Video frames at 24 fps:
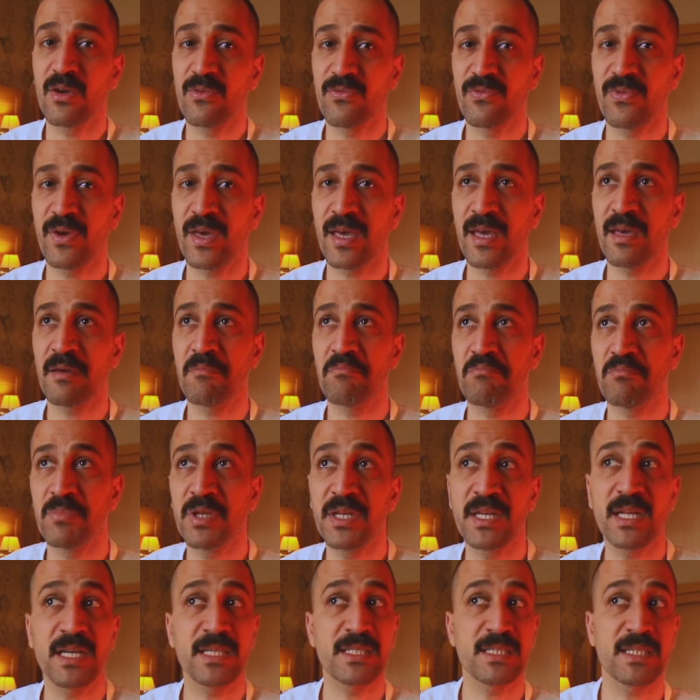
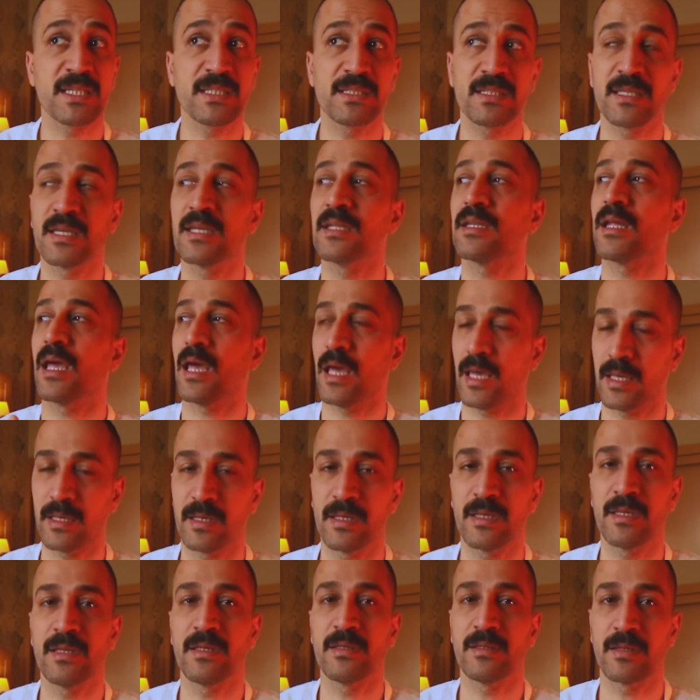فمن ناس سنتين
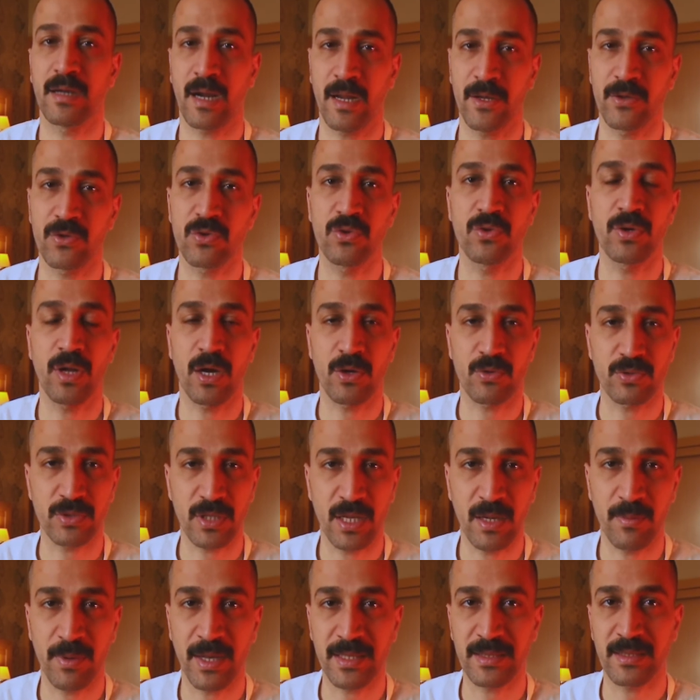اكيد راح يكون اكو
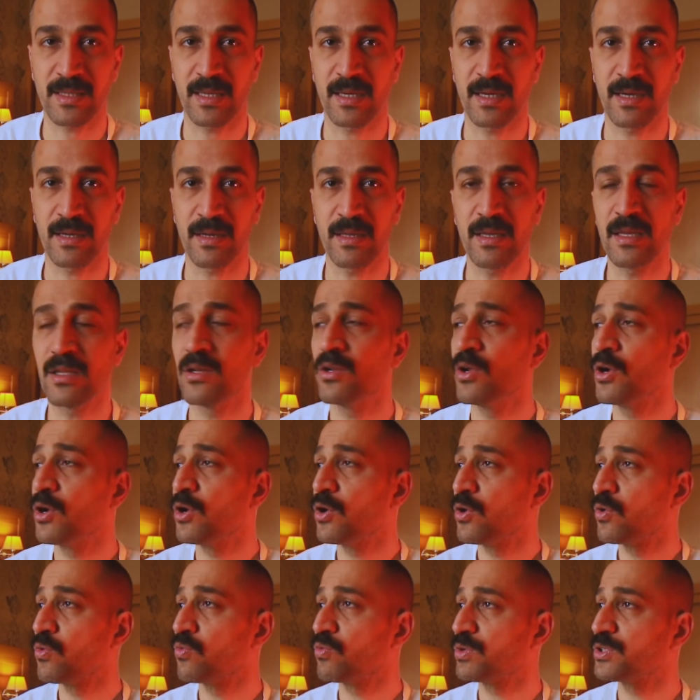طلب على الطيارين
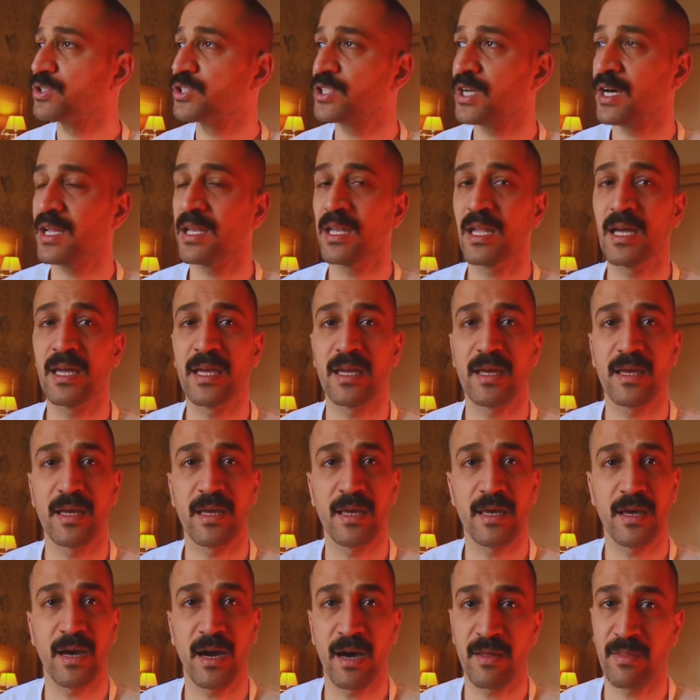وان شاء الله
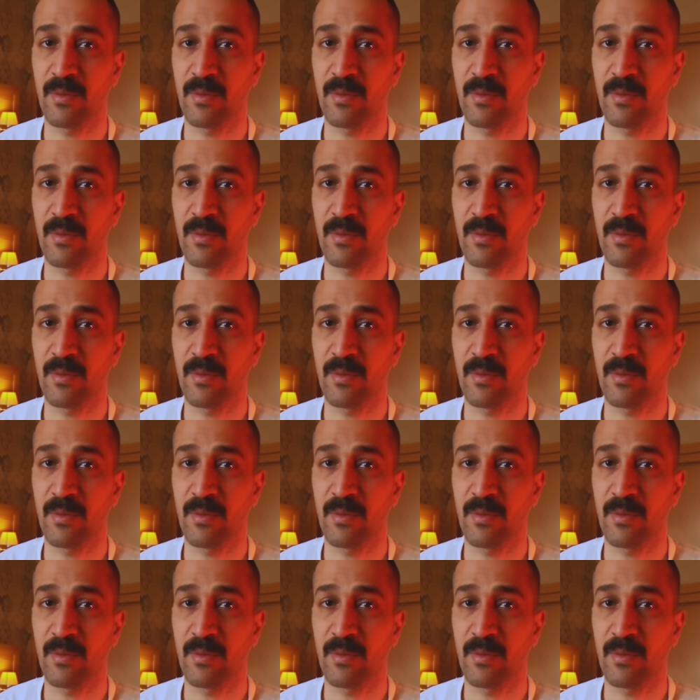آه،